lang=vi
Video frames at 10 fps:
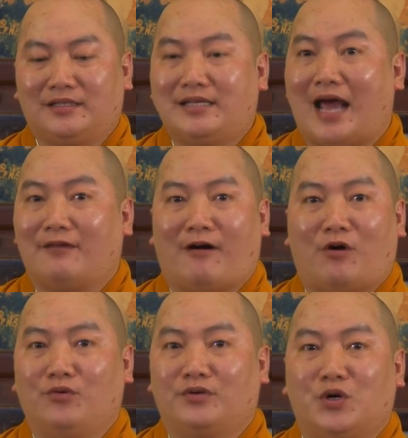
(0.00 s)
giải
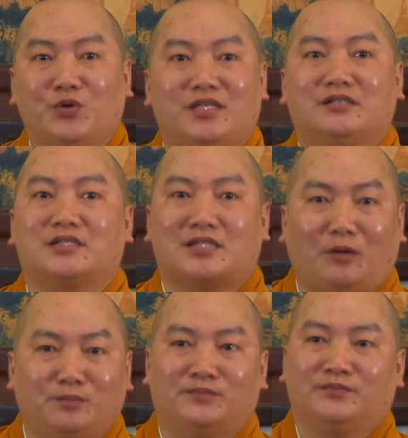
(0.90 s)
phẫu cứu chưa
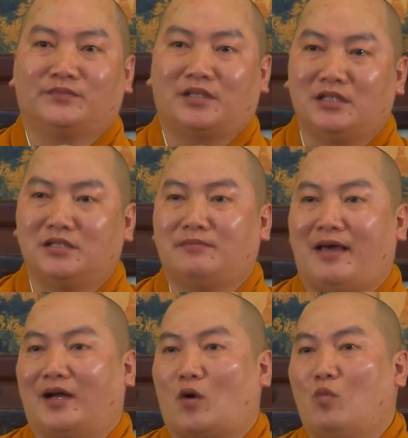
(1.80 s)
xong thì người
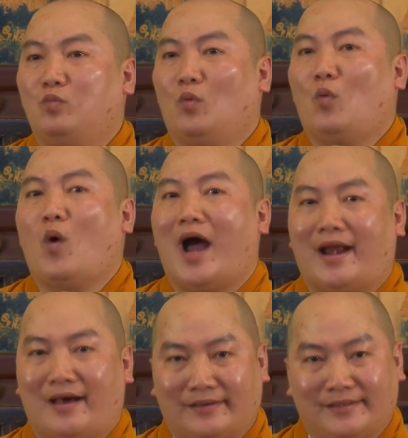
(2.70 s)
mẹ cũng qua
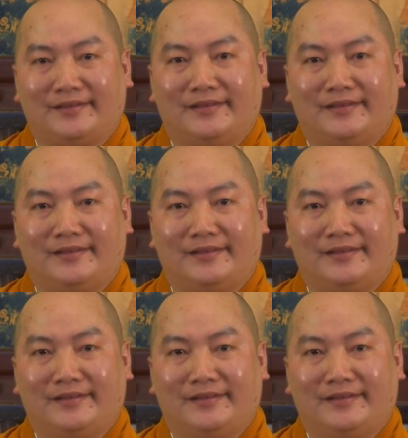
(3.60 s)
đời.